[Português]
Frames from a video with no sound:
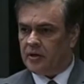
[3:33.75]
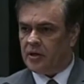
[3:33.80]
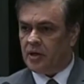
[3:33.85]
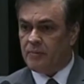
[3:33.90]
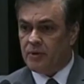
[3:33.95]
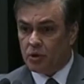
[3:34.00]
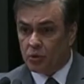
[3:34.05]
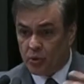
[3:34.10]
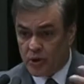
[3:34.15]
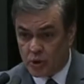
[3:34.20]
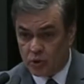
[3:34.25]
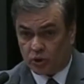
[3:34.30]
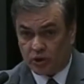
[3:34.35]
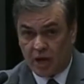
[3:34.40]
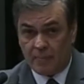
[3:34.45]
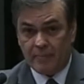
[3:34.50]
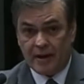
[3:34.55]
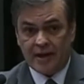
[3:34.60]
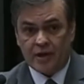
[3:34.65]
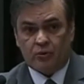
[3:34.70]
diminuir o
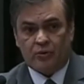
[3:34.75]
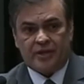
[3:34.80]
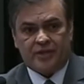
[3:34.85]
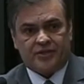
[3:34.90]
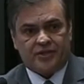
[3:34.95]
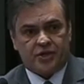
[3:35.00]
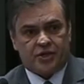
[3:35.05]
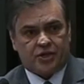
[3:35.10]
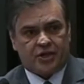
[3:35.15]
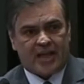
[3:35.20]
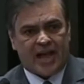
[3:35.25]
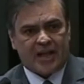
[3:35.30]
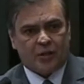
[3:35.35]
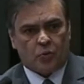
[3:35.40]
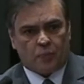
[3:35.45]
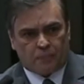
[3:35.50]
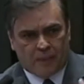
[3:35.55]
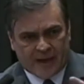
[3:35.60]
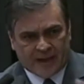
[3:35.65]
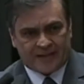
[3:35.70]
tamanho desse
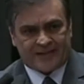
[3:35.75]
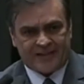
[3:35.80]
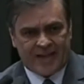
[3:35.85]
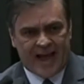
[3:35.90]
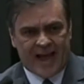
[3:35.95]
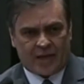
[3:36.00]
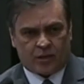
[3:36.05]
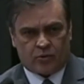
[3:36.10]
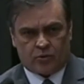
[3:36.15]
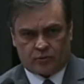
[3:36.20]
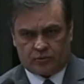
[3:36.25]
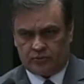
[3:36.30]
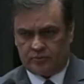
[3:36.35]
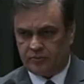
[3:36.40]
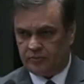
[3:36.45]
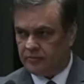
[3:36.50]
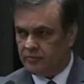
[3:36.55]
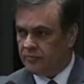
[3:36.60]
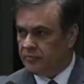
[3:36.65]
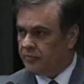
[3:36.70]
Estado pesado,
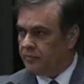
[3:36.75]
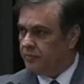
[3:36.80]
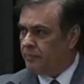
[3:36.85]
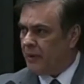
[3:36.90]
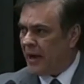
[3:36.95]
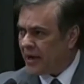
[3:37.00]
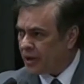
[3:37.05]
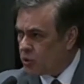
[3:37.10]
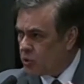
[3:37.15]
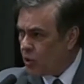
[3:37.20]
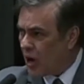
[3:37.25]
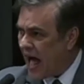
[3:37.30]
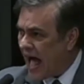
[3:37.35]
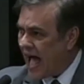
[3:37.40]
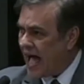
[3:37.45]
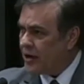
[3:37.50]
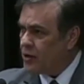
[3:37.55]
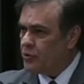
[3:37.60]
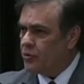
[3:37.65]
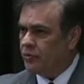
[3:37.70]

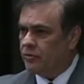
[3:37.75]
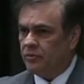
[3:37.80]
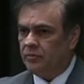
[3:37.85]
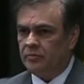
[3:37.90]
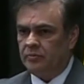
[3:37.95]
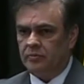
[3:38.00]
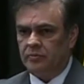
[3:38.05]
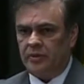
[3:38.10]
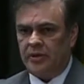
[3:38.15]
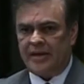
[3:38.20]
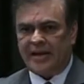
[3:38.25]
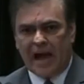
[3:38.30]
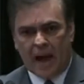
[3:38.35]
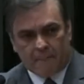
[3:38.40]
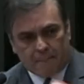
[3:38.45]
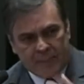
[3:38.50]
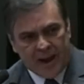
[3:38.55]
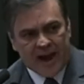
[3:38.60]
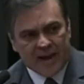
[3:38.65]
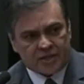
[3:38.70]
perdulário,
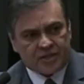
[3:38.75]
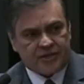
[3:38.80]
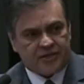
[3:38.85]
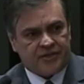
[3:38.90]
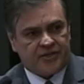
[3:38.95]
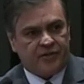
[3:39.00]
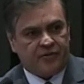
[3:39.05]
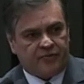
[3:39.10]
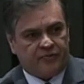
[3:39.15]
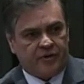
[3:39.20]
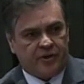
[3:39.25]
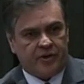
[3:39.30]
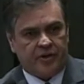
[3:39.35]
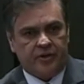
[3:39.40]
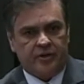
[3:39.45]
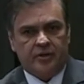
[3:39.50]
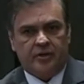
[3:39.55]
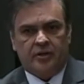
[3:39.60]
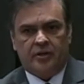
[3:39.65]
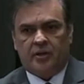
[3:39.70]
incapaz de
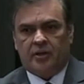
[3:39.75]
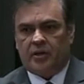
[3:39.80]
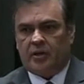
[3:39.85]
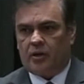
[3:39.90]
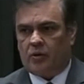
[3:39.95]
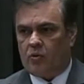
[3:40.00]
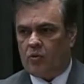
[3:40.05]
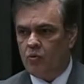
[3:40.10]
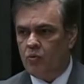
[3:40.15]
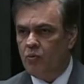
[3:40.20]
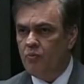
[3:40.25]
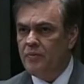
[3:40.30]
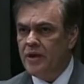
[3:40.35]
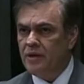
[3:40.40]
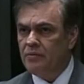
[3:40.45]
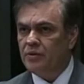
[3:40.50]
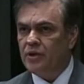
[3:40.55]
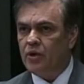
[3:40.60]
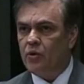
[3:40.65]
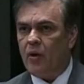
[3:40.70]
servir com um
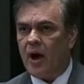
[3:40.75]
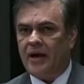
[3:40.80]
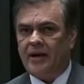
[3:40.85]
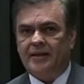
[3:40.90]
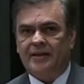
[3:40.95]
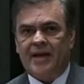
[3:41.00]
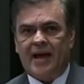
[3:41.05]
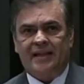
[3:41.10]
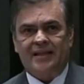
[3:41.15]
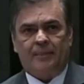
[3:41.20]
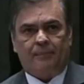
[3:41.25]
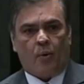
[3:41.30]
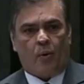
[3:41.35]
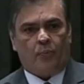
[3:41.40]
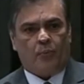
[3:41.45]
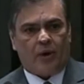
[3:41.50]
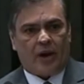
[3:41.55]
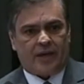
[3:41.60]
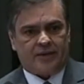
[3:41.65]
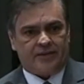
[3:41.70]
mínimo de qualidade à
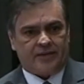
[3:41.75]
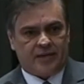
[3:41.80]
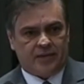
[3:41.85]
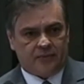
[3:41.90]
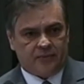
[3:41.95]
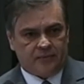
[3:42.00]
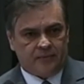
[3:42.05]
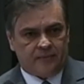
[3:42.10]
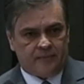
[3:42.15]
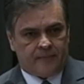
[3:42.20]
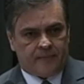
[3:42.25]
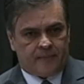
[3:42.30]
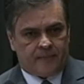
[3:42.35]
população